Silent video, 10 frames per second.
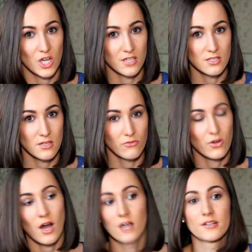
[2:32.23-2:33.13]
часто его
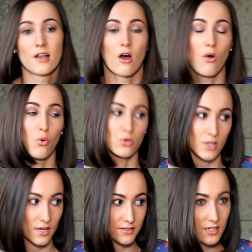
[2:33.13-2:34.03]
как для
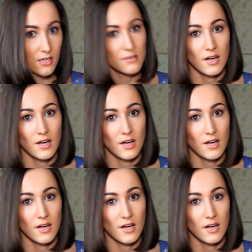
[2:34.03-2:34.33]
укладок,